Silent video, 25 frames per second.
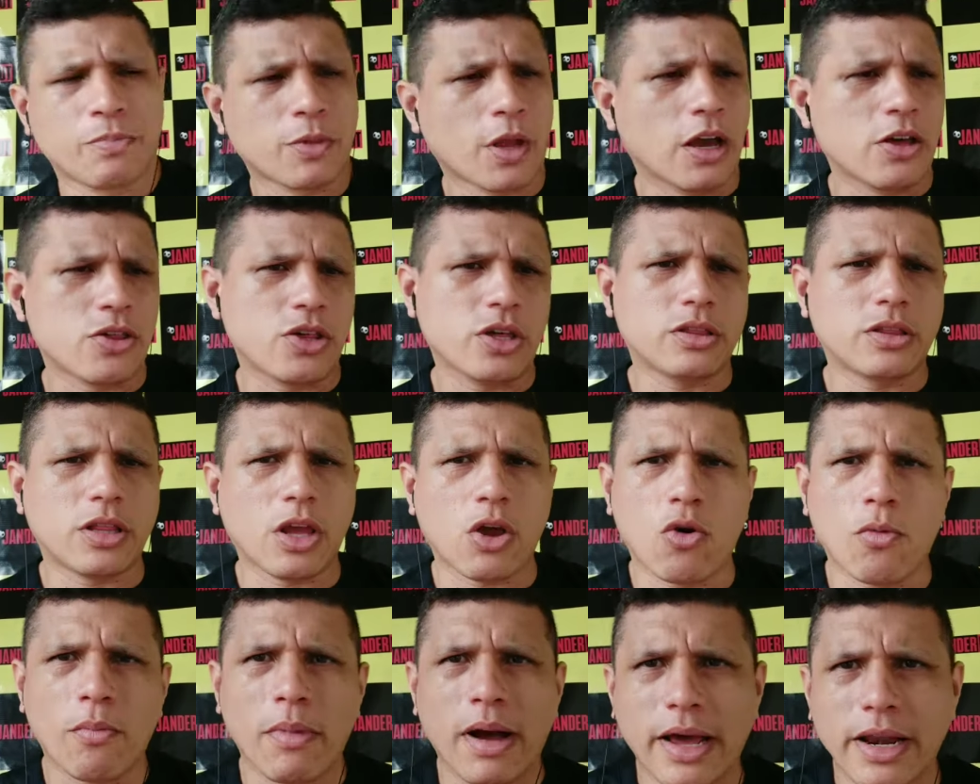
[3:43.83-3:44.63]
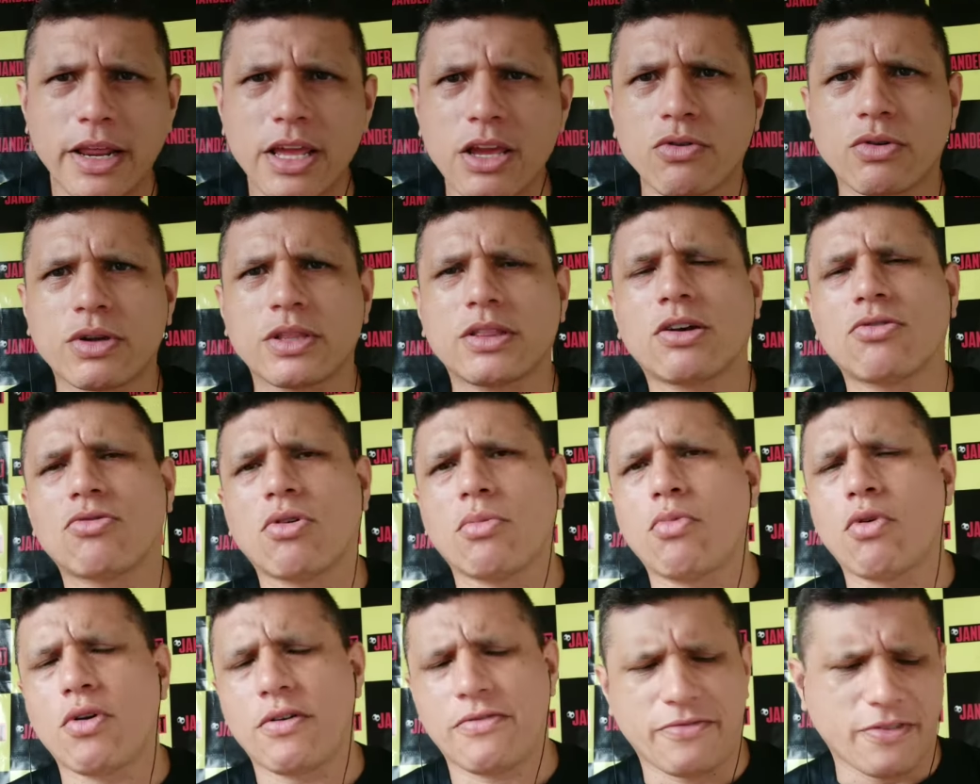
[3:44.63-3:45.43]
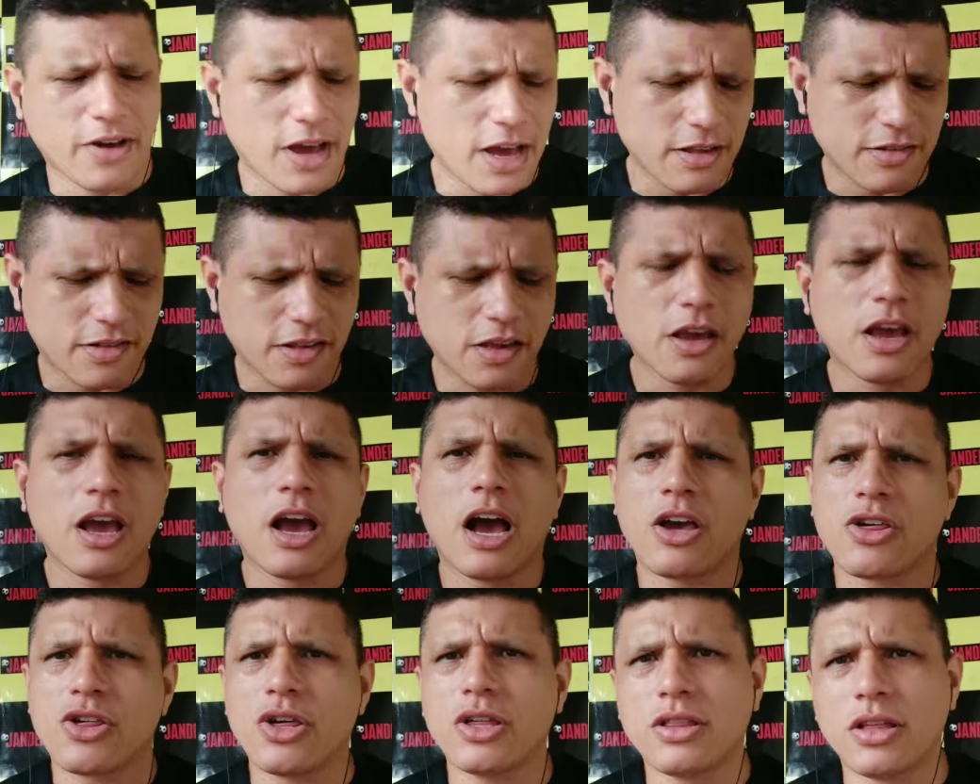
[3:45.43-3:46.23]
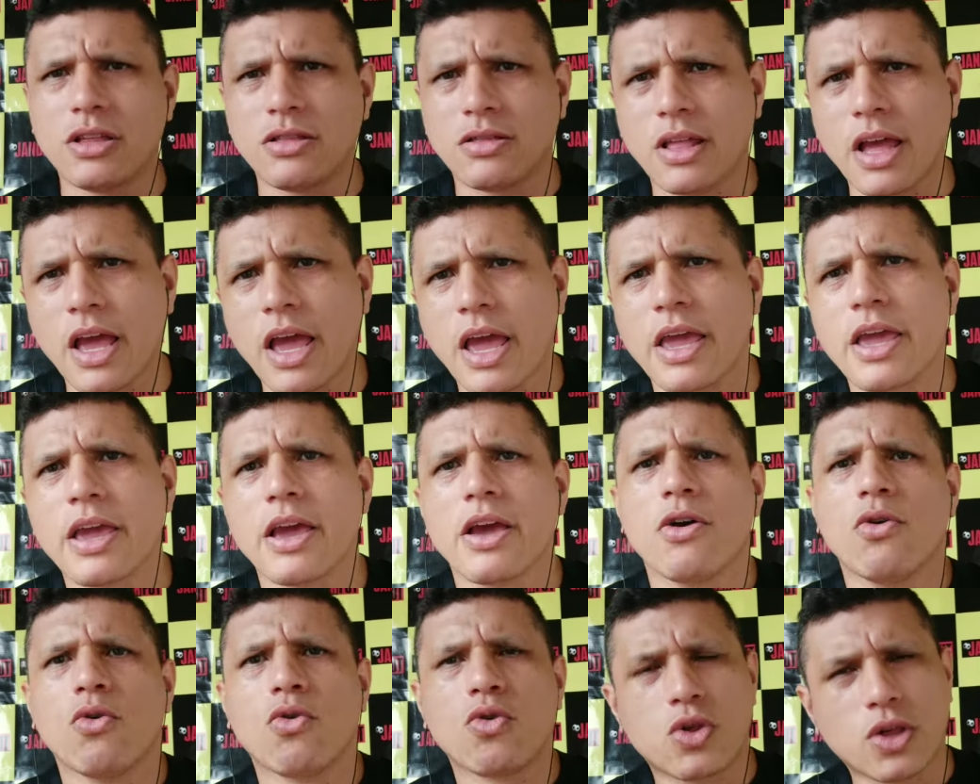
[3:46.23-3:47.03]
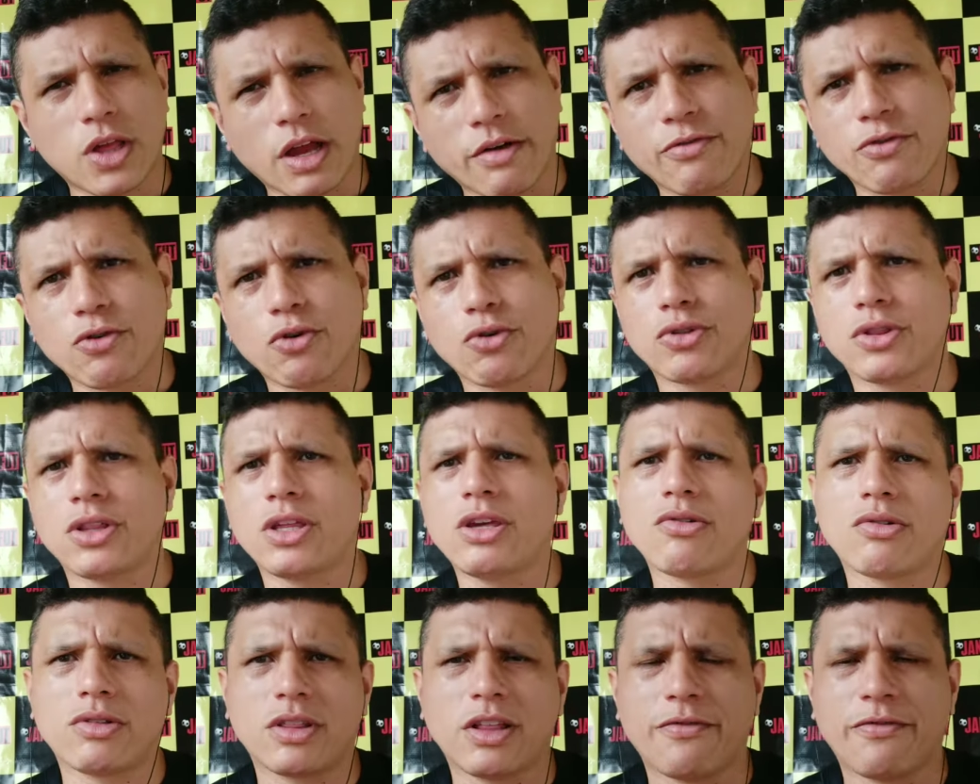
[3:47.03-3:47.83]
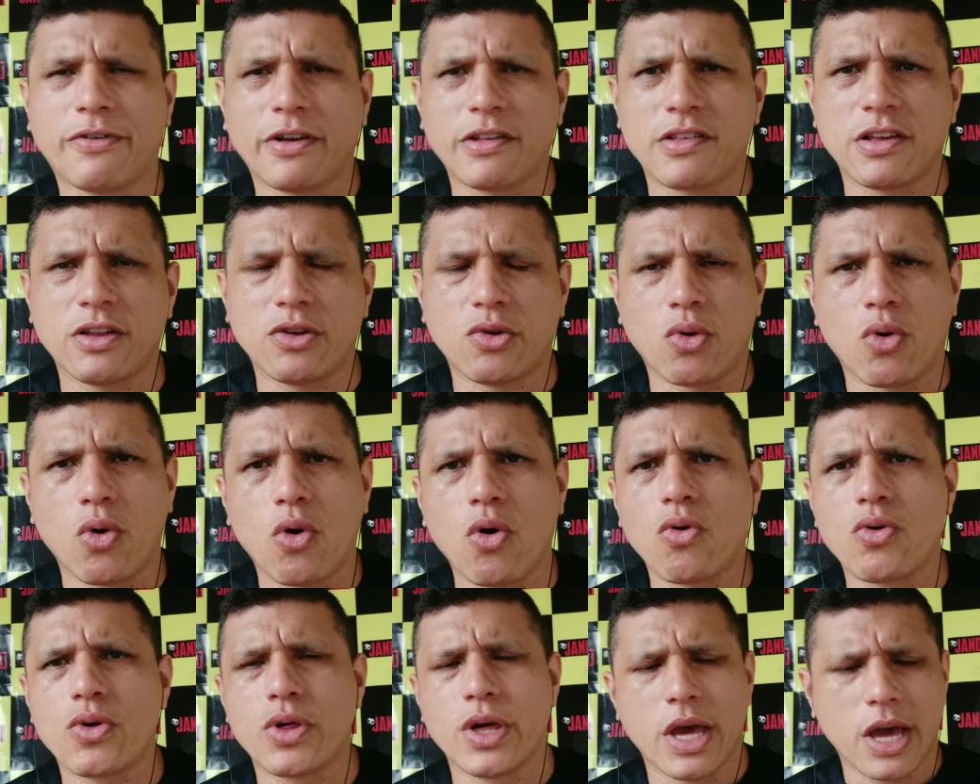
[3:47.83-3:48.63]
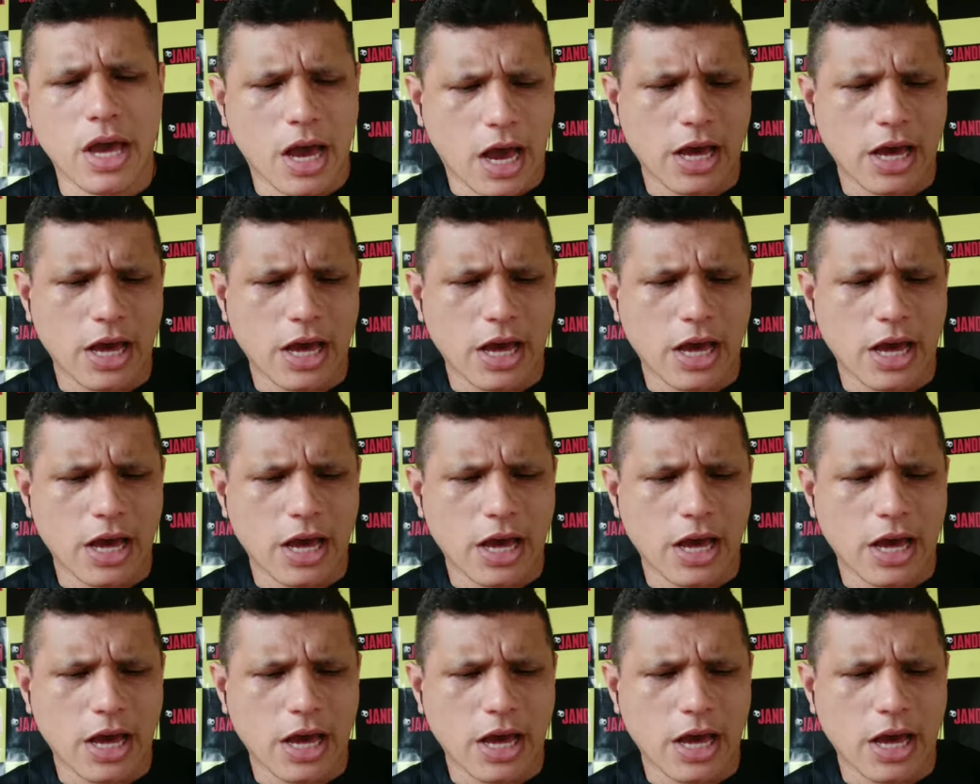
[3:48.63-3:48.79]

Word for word: A gente tem o Marinho que está numa boa fase. A gente tem o Gustavo Coutinho, que está fazendo gols.